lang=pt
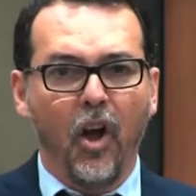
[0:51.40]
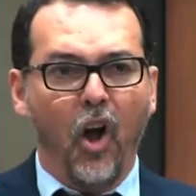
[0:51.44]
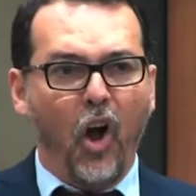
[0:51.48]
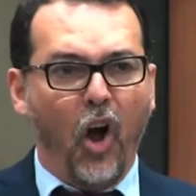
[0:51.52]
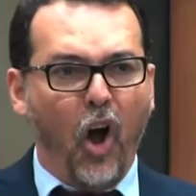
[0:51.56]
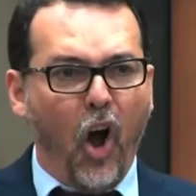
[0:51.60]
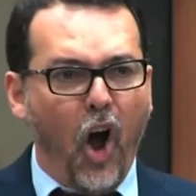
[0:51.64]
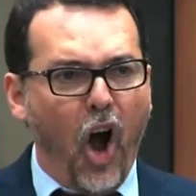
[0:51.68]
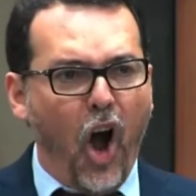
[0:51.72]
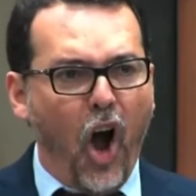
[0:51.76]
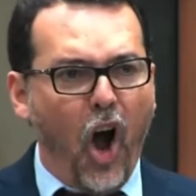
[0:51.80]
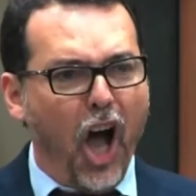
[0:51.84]

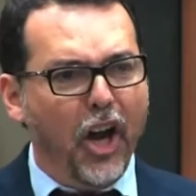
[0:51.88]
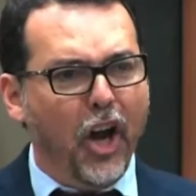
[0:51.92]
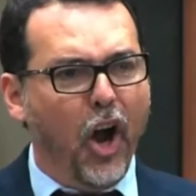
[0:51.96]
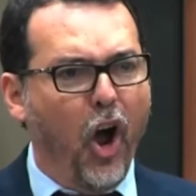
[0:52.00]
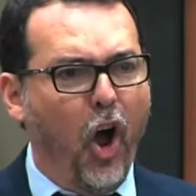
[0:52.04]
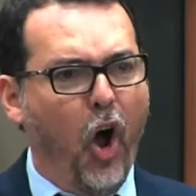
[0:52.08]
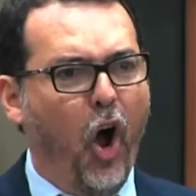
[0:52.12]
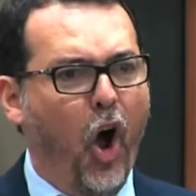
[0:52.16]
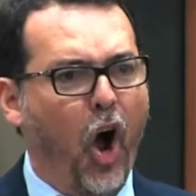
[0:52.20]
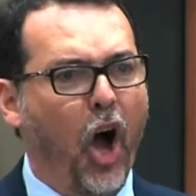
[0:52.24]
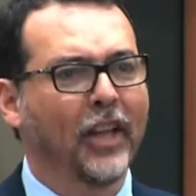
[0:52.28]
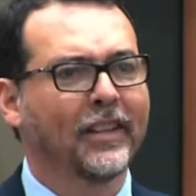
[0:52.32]
hora
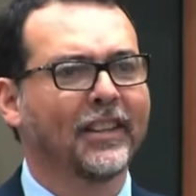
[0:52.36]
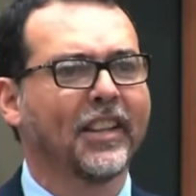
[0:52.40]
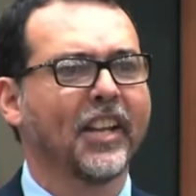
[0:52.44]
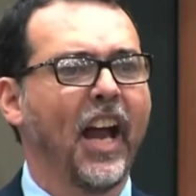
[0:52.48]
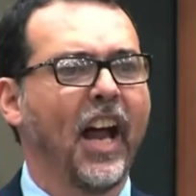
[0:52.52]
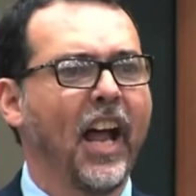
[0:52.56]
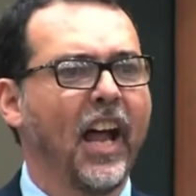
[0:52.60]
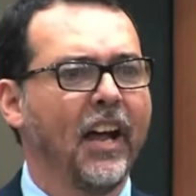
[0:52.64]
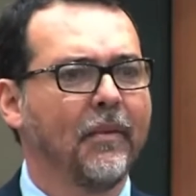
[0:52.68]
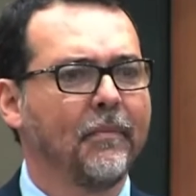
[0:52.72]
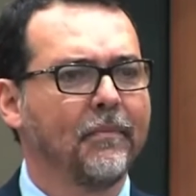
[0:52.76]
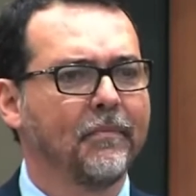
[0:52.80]
ou
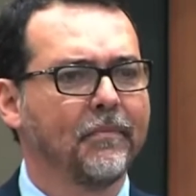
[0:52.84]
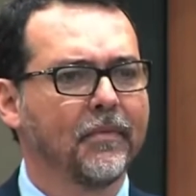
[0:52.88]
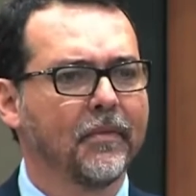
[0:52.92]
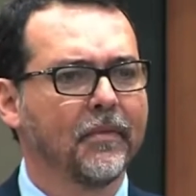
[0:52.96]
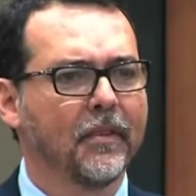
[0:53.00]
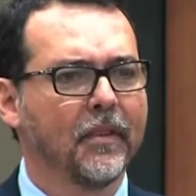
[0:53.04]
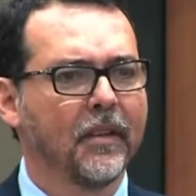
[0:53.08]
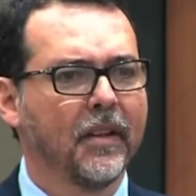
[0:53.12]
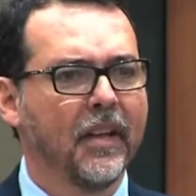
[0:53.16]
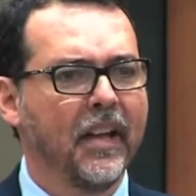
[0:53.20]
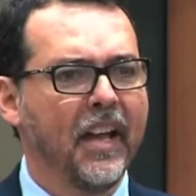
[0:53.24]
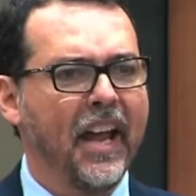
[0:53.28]
outra
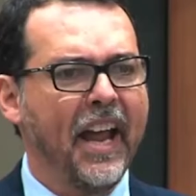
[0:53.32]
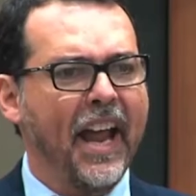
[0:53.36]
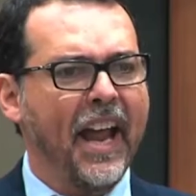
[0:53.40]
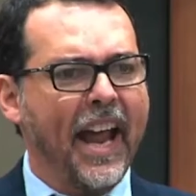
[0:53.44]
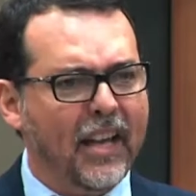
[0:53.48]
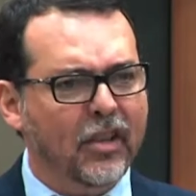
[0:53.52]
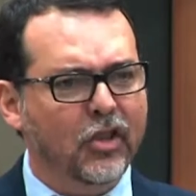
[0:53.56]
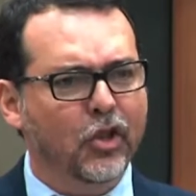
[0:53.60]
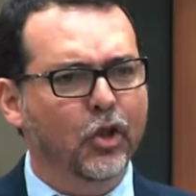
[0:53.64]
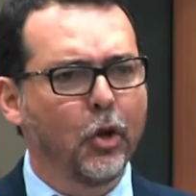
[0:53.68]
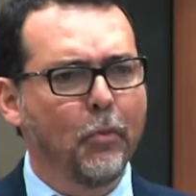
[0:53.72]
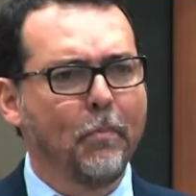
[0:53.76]

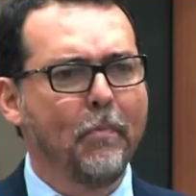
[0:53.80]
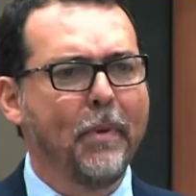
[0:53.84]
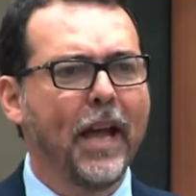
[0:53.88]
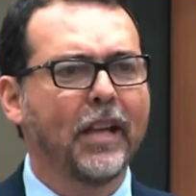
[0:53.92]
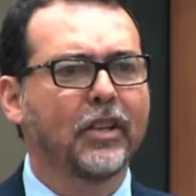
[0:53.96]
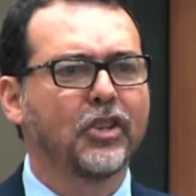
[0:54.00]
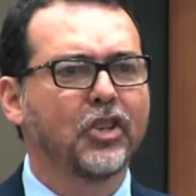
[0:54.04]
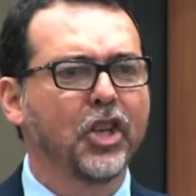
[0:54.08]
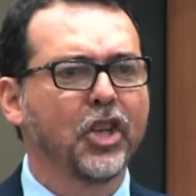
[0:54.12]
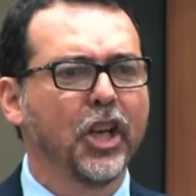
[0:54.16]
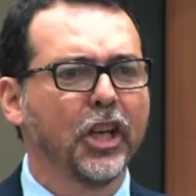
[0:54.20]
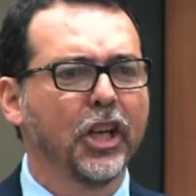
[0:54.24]
é
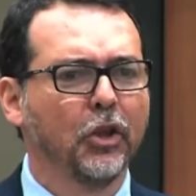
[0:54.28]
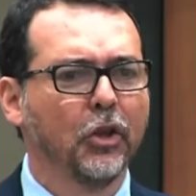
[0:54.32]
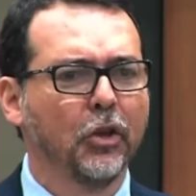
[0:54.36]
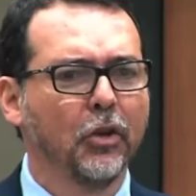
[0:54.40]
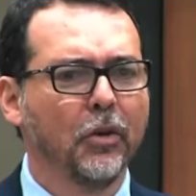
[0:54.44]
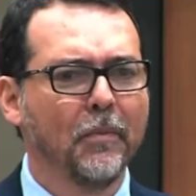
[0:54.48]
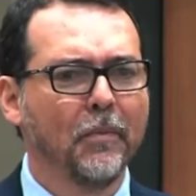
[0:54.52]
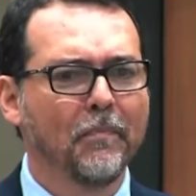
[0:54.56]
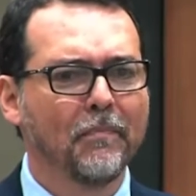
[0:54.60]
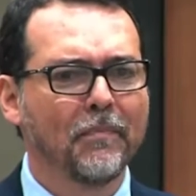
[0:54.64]
submetido